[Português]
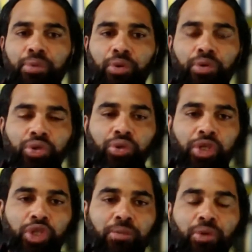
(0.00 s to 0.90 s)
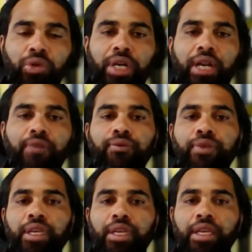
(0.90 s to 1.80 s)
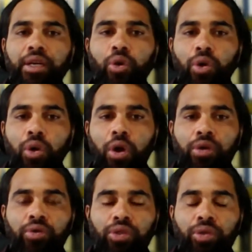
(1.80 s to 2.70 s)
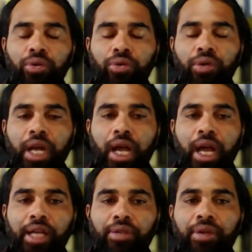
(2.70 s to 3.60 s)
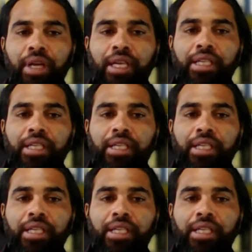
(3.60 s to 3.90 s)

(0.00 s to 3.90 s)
produções de monografia, colóquio de doutorado,